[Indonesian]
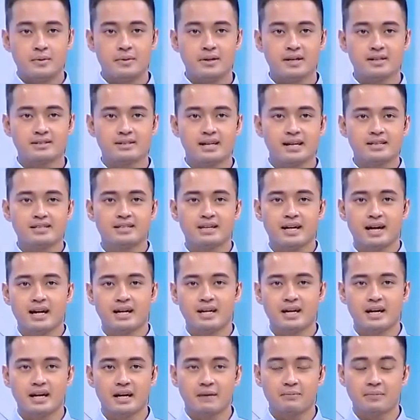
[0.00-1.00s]
Pemirsa,
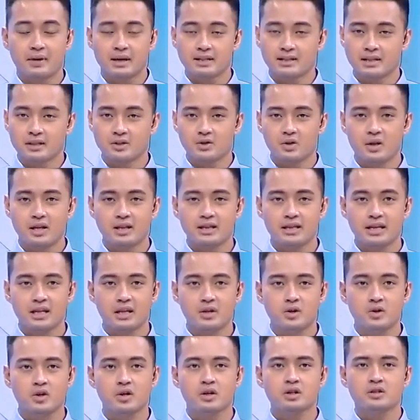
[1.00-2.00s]
jika Anda kerap merasa sulit
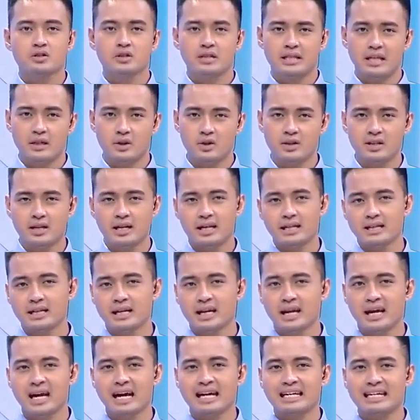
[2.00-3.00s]
tidur, tidur tidak
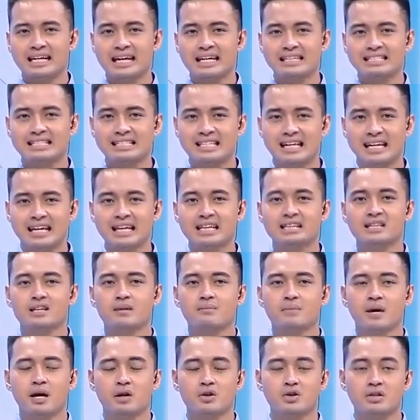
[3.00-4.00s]
tenang, dan sering
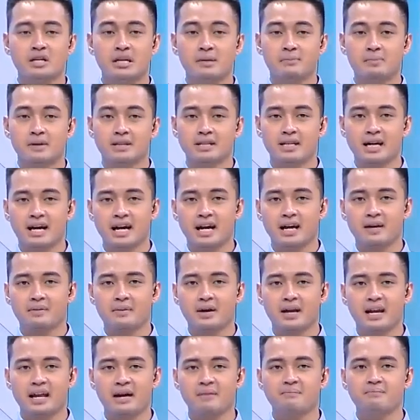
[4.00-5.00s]
terbangun di pertengahan
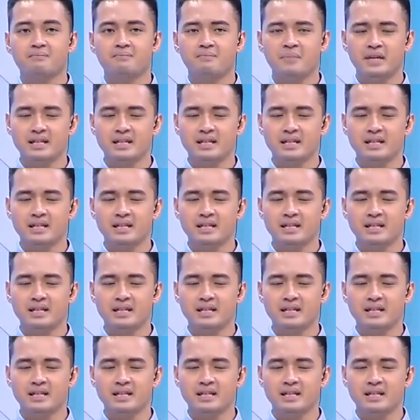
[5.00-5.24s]
malam,